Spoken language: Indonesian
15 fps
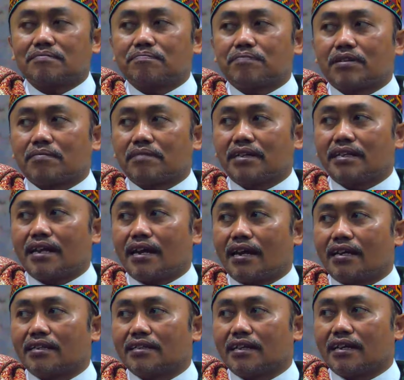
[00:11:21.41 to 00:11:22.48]

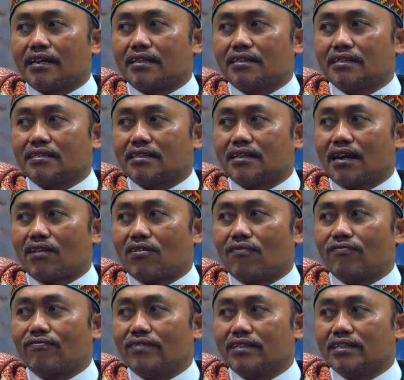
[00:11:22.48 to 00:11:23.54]
perbedaan ya di tengah
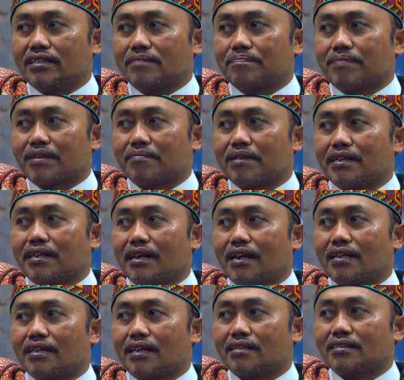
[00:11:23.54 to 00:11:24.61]
konflik
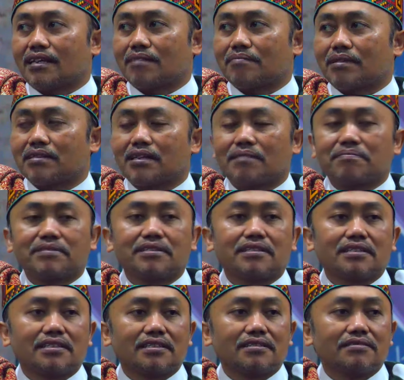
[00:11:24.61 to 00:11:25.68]
perbedaan antar mazhab
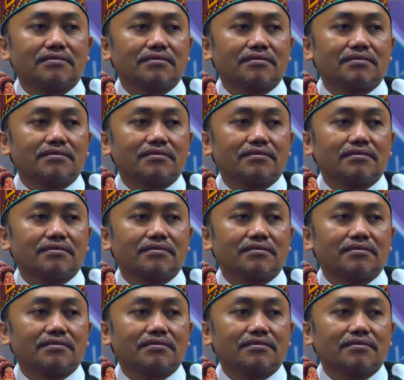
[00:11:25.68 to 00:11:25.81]
ini